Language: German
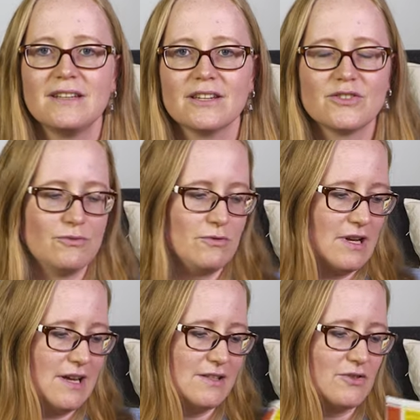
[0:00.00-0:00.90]
Dinge tun.
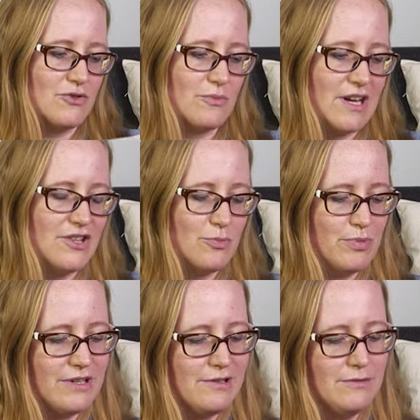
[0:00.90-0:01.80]
Also zum
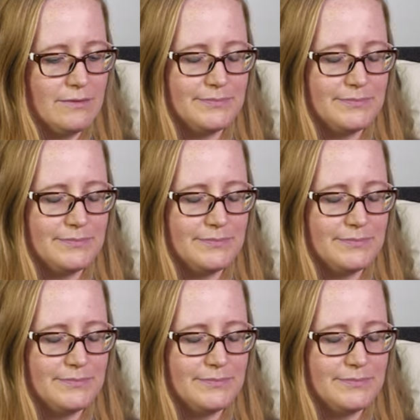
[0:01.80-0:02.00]
Beispiel